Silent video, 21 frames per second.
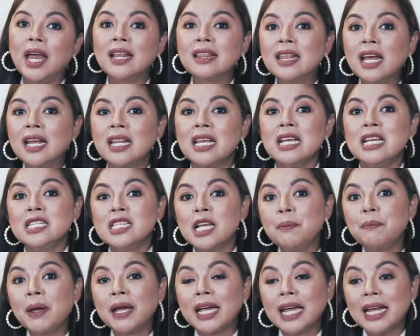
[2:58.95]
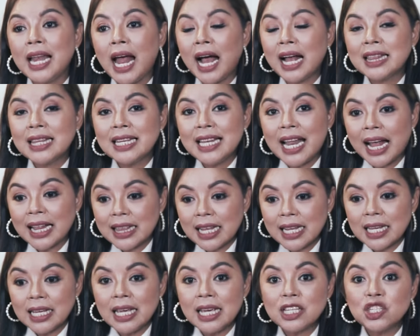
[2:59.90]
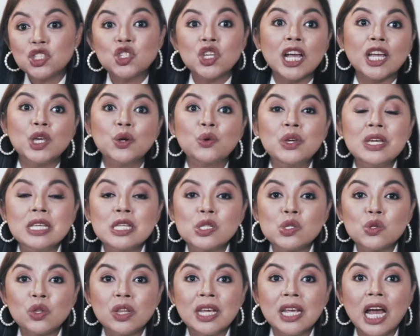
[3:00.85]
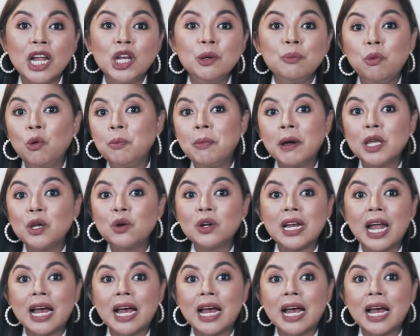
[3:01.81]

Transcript: And then, siyempre kailangan din nating i-check yung history. Ano po ba yung